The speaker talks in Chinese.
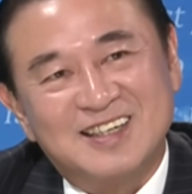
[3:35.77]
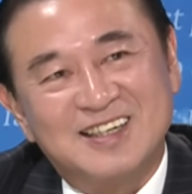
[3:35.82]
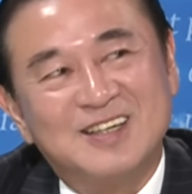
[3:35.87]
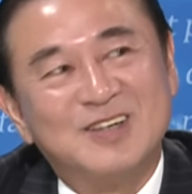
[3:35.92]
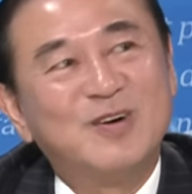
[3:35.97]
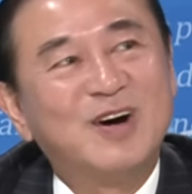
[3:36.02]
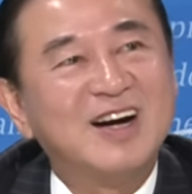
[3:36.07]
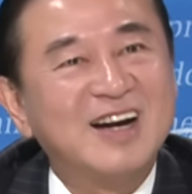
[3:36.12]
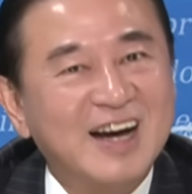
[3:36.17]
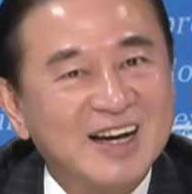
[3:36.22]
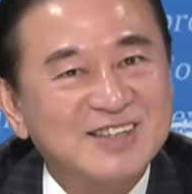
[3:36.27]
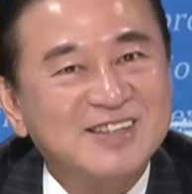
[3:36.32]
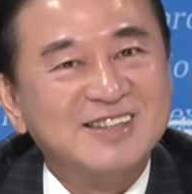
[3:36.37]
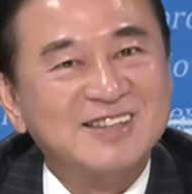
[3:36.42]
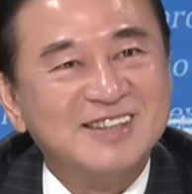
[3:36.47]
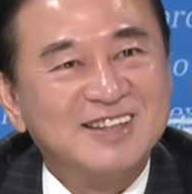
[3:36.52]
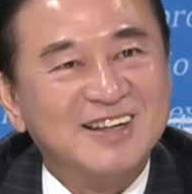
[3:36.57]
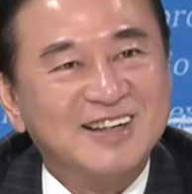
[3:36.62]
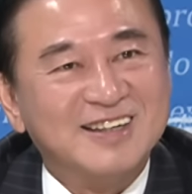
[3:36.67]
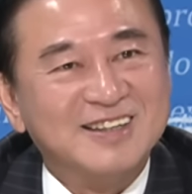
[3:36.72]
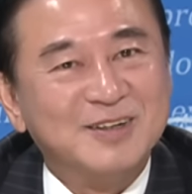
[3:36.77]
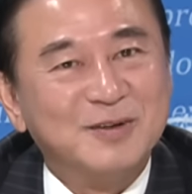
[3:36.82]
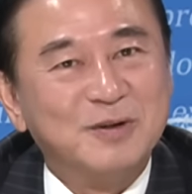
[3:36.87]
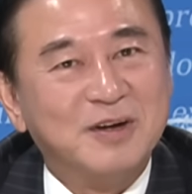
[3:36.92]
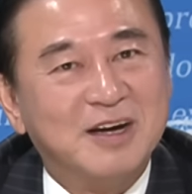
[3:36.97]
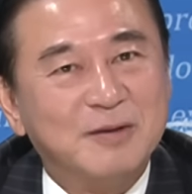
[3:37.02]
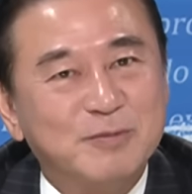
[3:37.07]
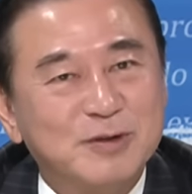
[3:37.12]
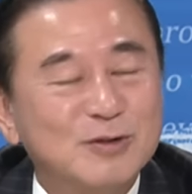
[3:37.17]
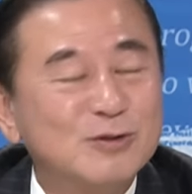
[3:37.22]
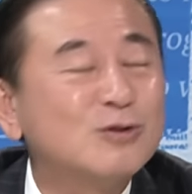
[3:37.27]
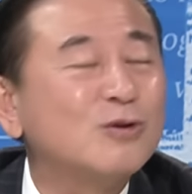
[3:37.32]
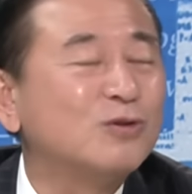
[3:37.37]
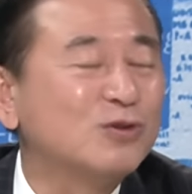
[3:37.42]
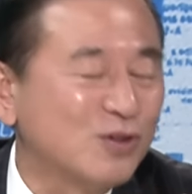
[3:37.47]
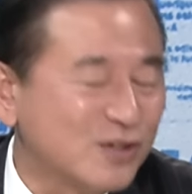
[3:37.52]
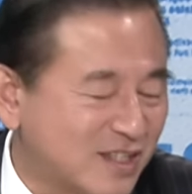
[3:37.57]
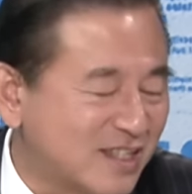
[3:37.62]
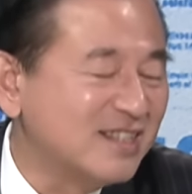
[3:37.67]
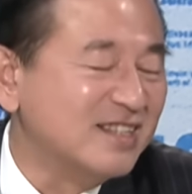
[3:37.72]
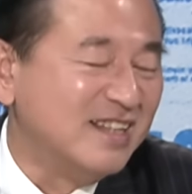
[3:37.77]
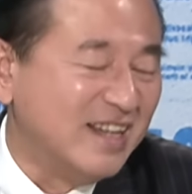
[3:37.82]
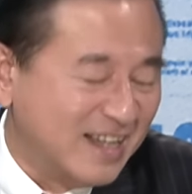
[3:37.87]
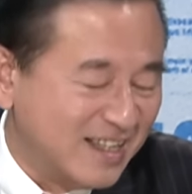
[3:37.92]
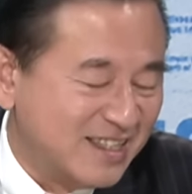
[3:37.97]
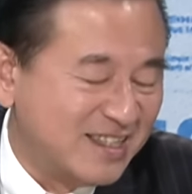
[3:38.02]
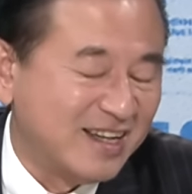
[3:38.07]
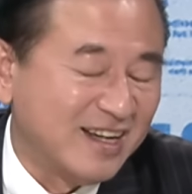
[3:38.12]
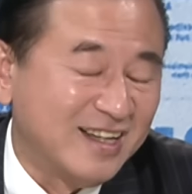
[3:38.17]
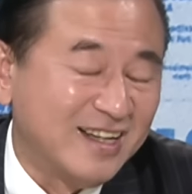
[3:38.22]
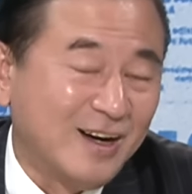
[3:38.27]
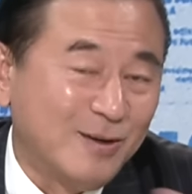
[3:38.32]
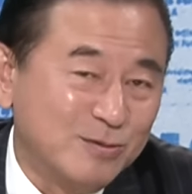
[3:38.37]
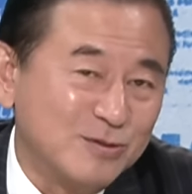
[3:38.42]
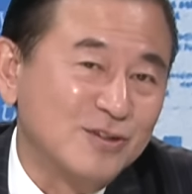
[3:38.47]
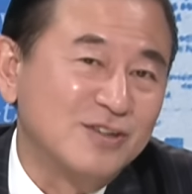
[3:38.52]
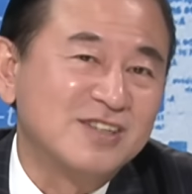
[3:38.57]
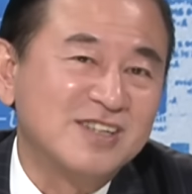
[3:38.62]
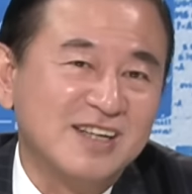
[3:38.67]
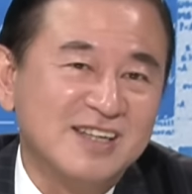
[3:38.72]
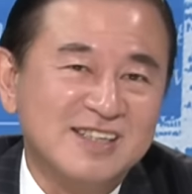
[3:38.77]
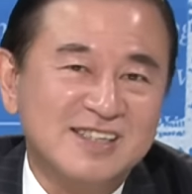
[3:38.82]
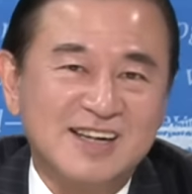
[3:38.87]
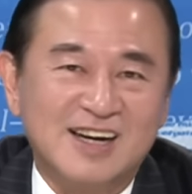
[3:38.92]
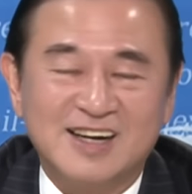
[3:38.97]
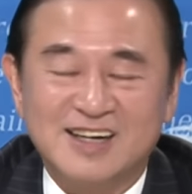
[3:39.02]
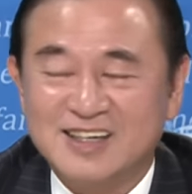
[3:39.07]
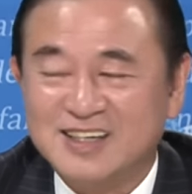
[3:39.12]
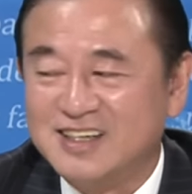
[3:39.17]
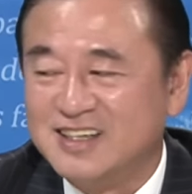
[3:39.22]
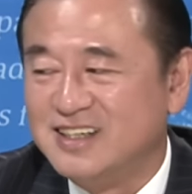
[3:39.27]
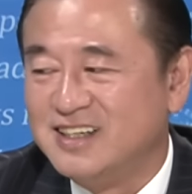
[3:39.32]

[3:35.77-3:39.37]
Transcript: 可能换赖清德，对不对？比如说我说四年前啊，不是说现在了。